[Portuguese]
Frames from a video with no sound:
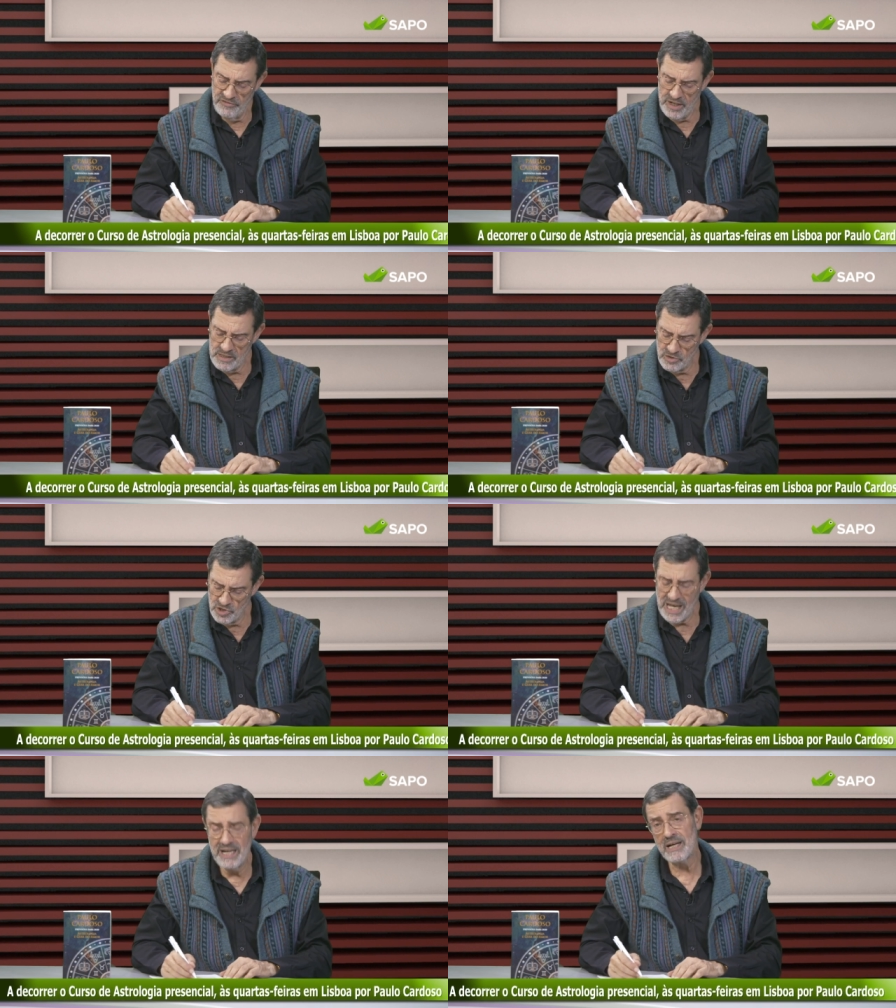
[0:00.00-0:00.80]
Vênus
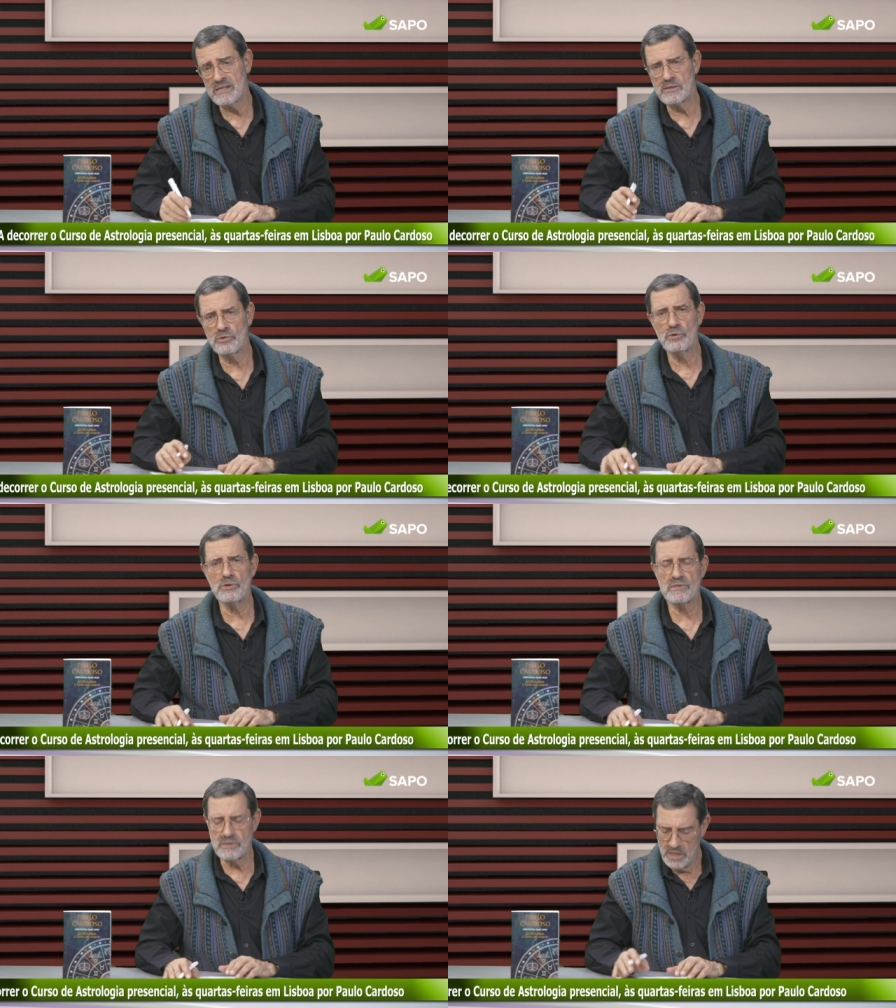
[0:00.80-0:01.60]
está na casa
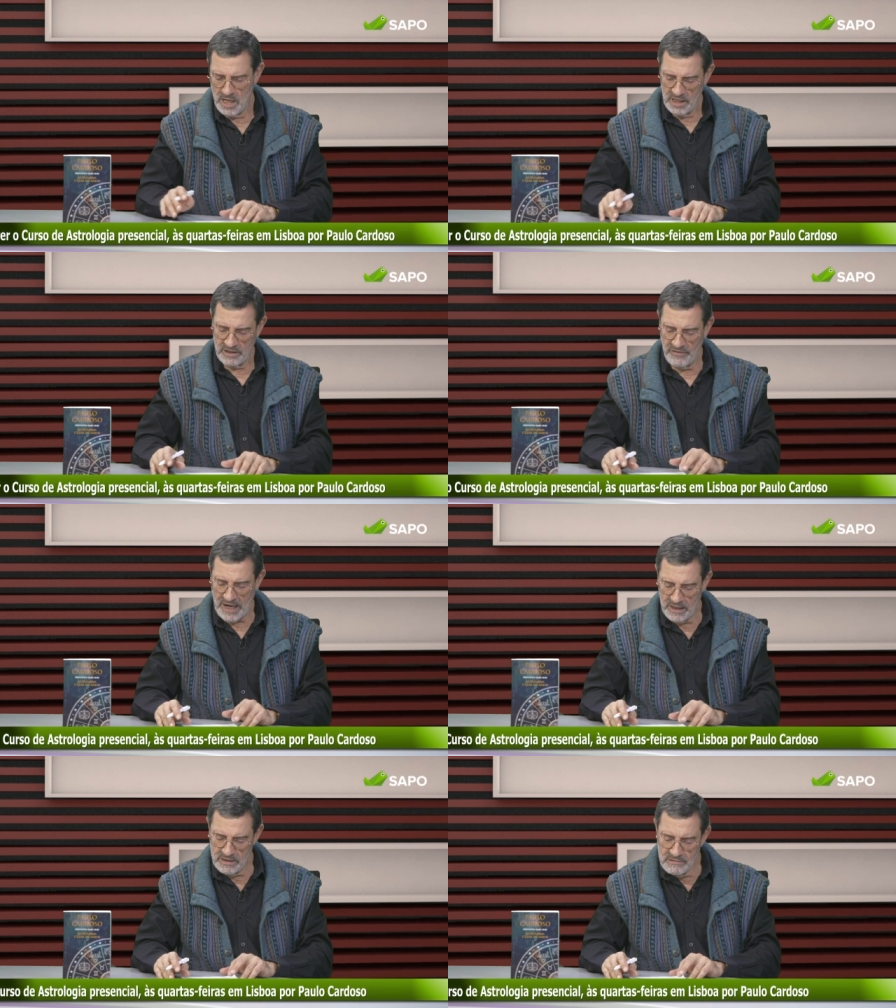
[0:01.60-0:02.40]
12, que
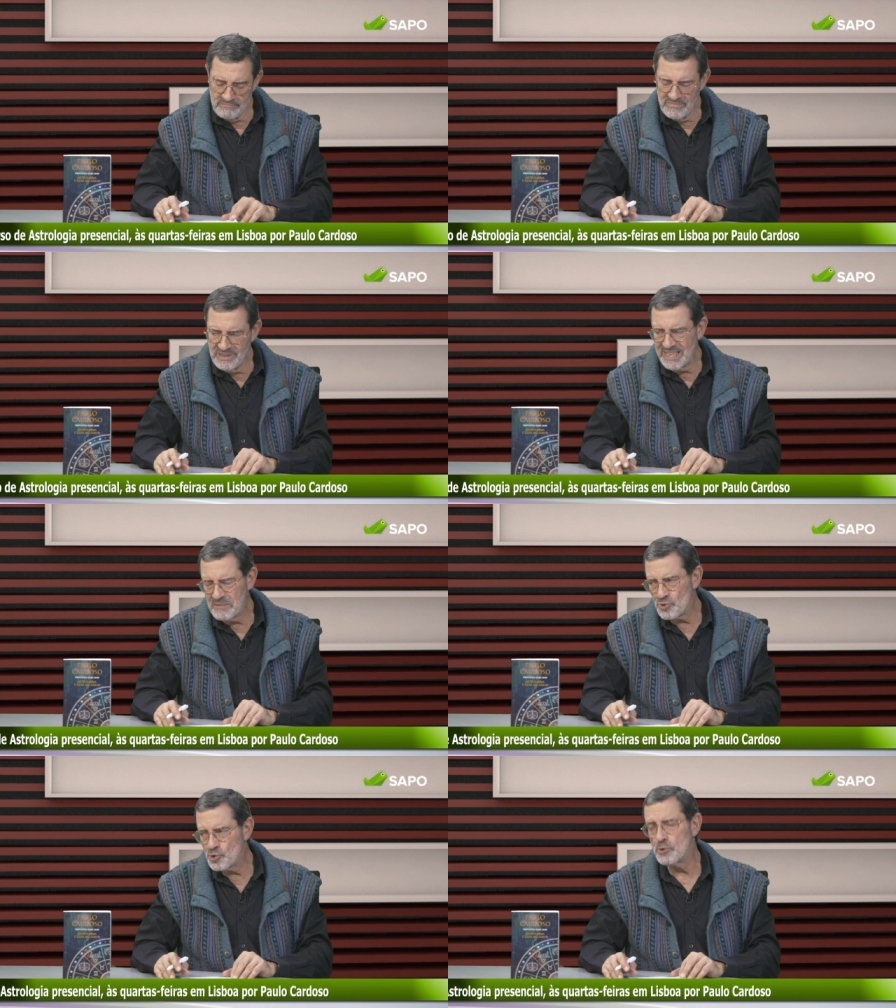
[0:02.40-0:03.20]
vai,
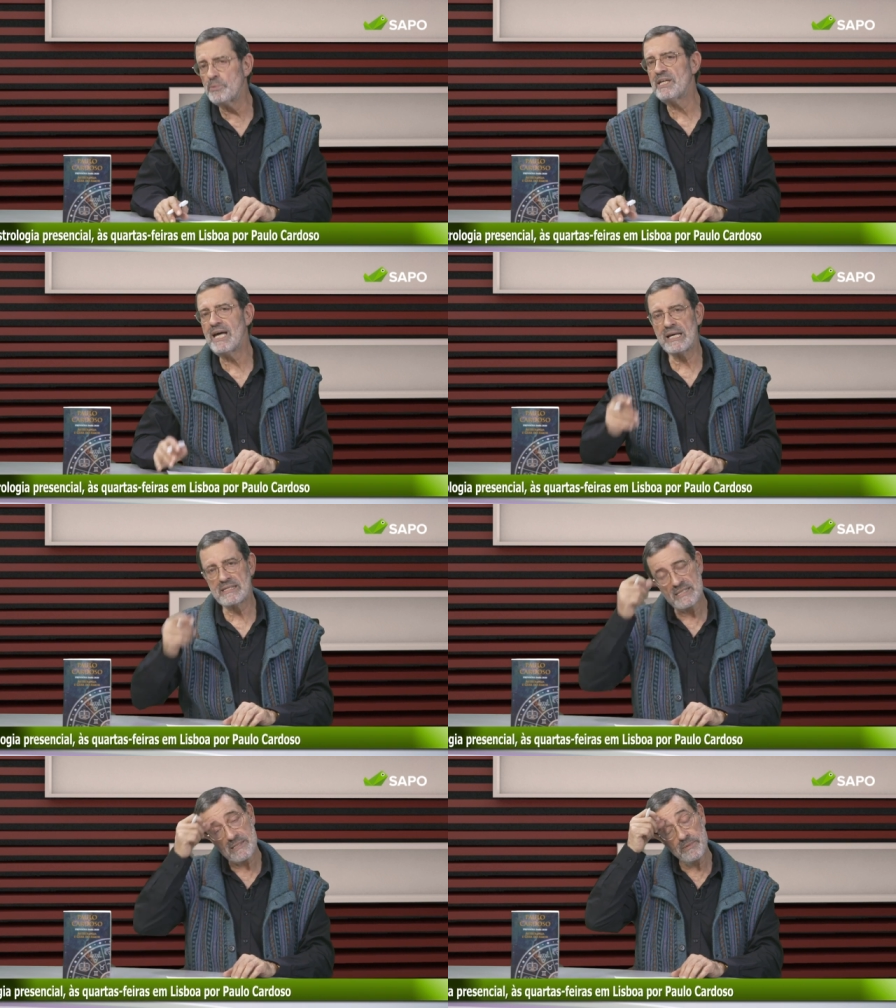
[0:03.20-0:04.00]
digamos,
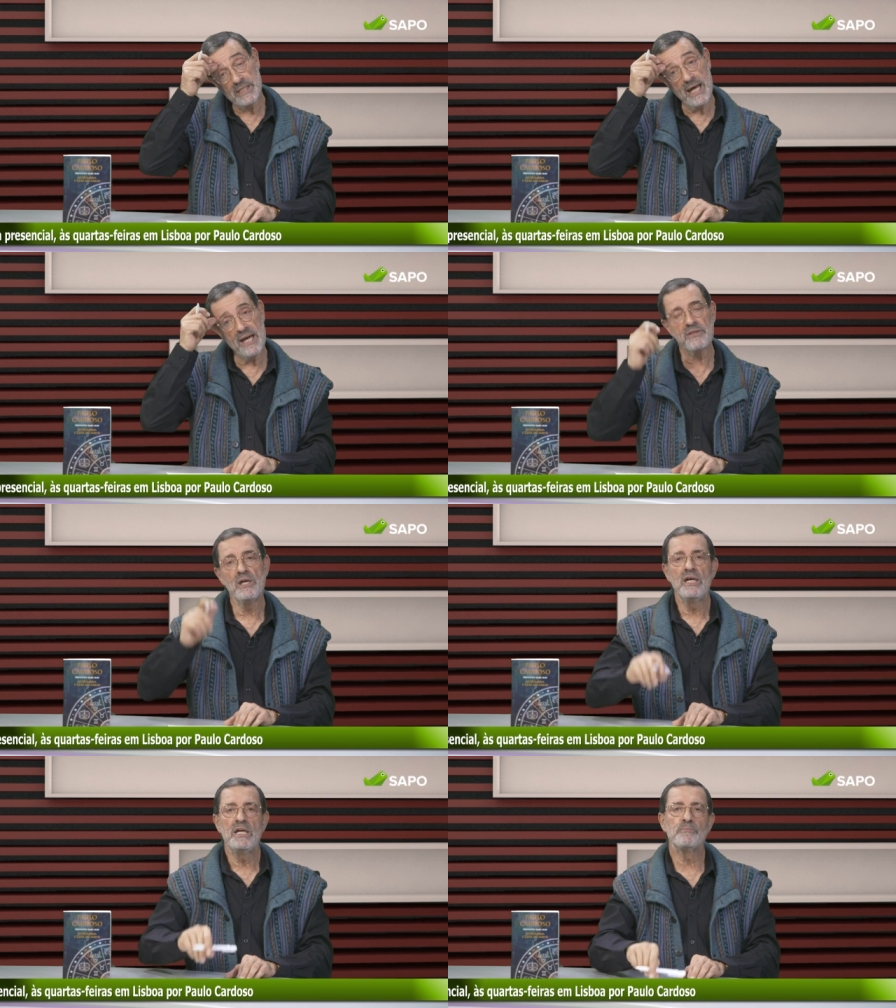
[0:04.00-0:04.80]
sublinhar a sensibilidade,